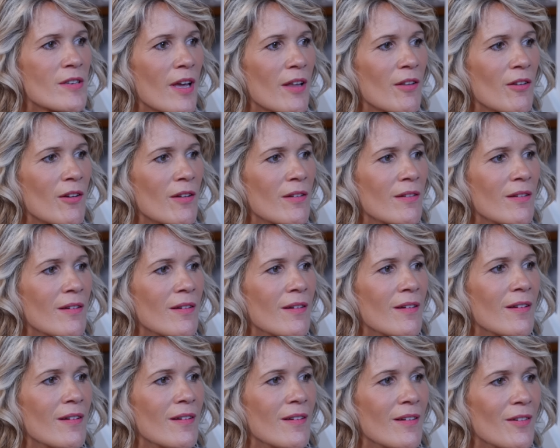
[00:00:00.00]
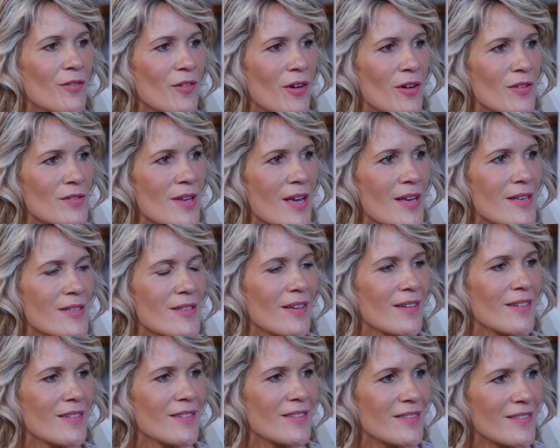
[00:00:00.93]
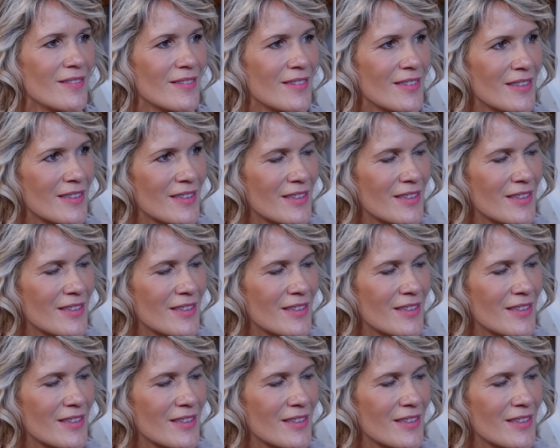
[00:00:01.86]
Cannon euh, française, hein Ah,